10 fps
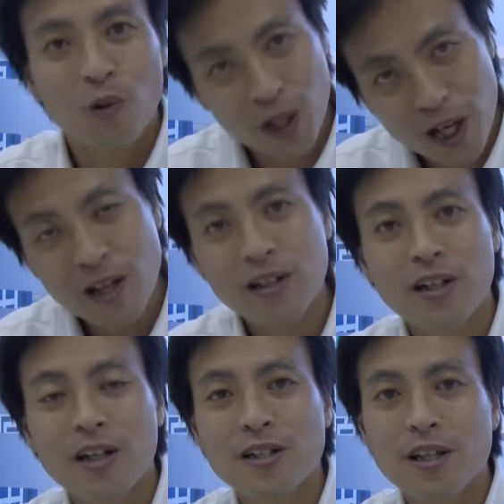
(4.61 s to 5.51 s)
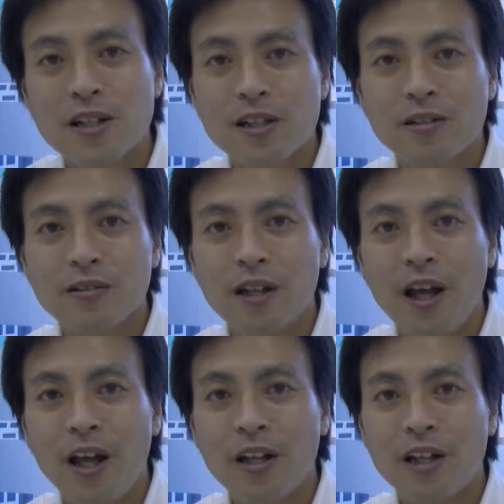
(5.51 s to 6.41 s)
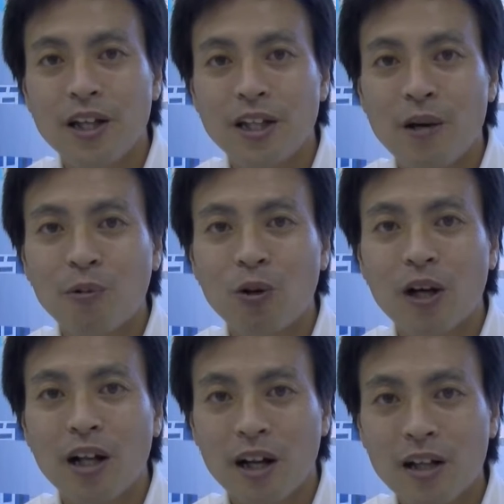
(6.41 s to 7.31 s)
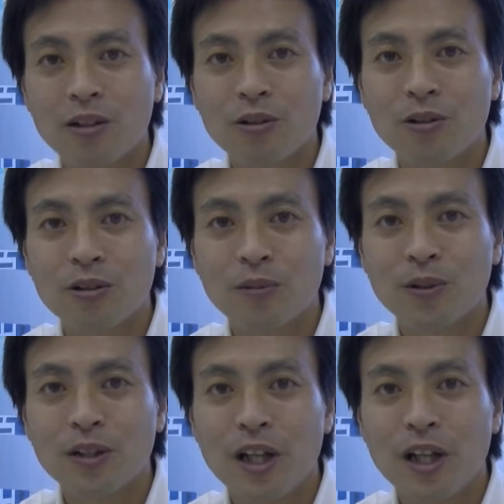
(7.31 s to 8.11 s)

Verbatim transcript: これなんかね政策でできないものかなと思っ